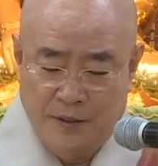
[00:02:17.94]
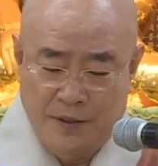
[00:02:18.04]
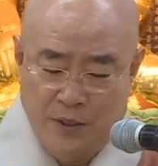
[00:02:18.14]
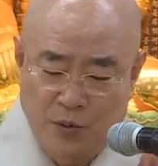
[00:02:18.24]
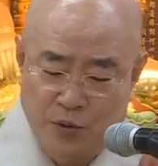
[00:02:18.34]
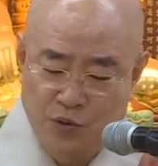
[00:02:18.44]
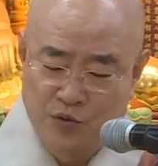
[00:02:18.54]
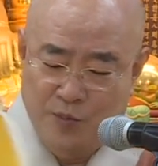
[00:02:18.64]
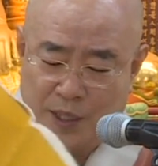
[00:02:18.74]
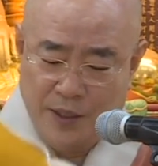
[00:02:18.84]
자 오늘은
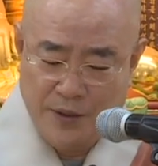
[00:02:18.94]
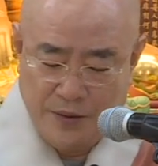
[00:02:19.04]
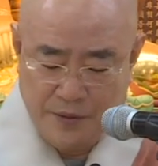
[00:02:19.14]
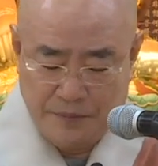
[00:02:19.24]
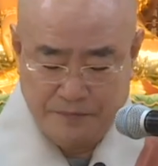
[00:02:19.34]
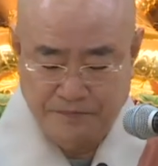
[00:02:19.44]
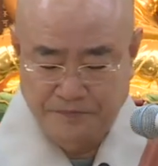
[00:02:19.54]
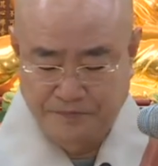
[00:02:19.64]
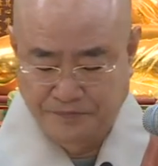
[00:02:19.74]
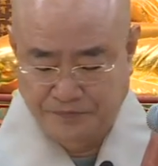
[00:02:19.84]
유마경
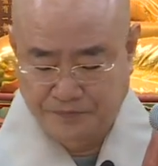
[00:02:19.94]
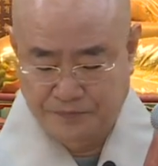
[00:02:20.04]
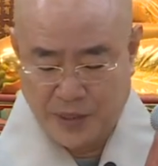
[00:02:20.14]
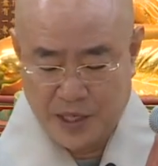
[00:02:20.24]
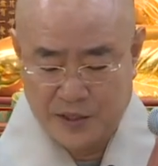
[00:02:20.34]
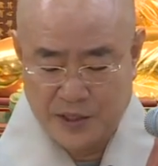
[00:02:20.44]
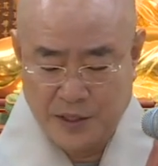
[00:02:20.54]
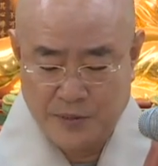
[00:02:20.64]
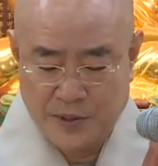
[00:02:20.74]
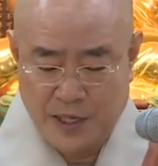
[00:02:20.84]

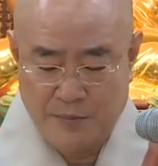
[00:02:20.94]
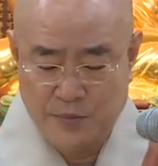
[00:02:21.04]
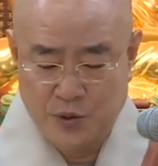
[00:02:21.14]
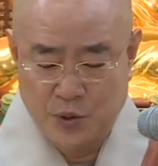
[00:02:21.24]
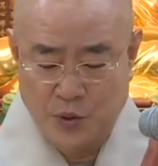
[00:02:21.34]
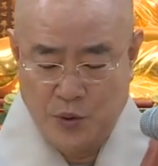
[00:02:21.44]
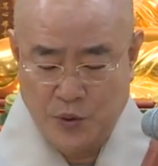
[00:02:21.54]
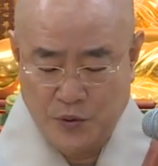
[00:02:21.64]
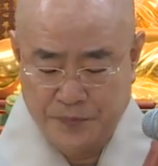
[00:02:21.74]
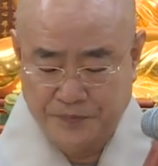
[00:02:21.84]

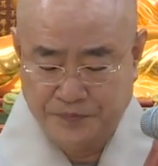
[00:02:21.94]
113쪽 음,